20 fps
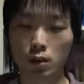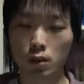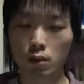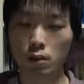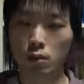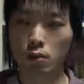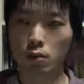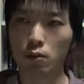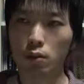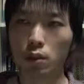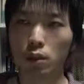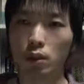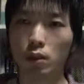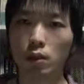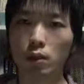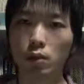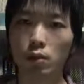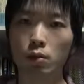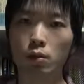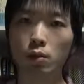そのね
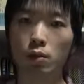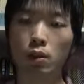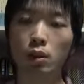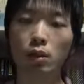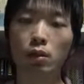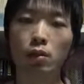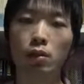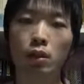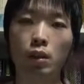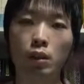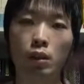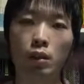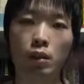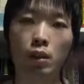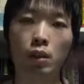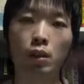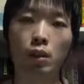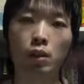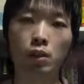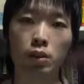攻撃を受けて
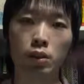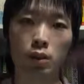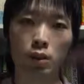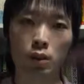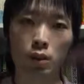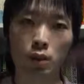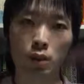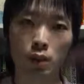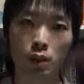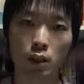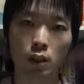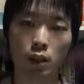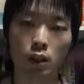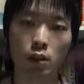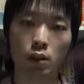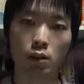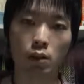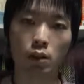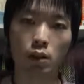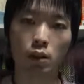るあなた自身被
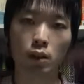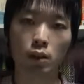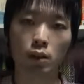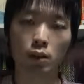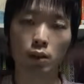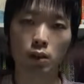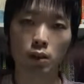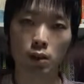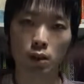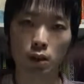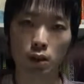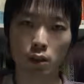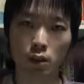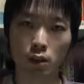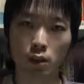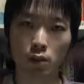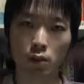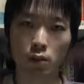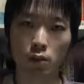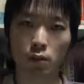害者のあなた自身に対
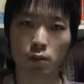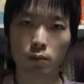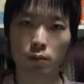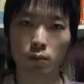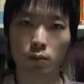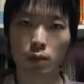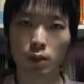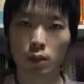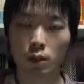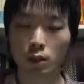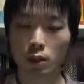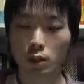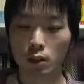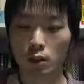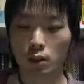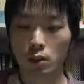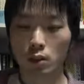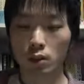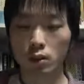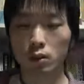しての
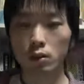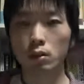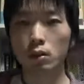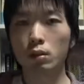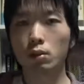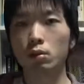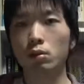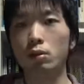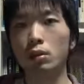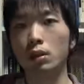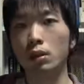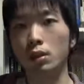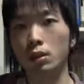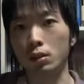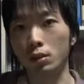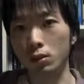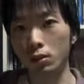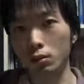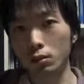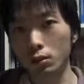実はこうなん
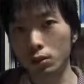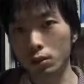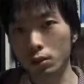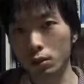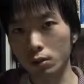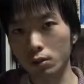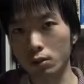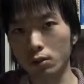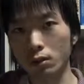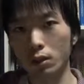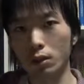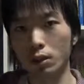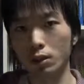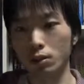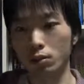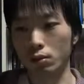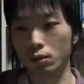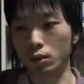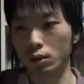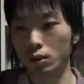ですよっていうような
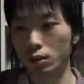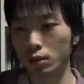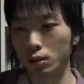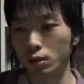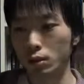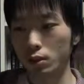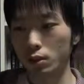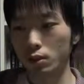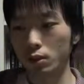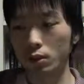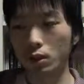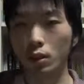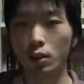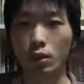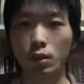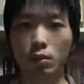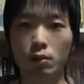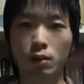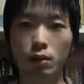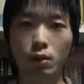話をねした
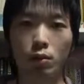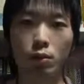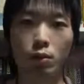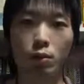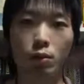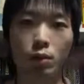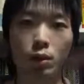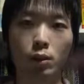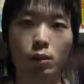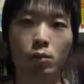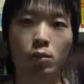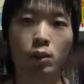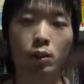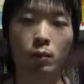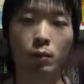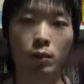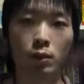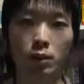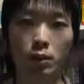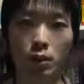いがゆえにこういう動画撮っ
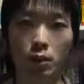てみまし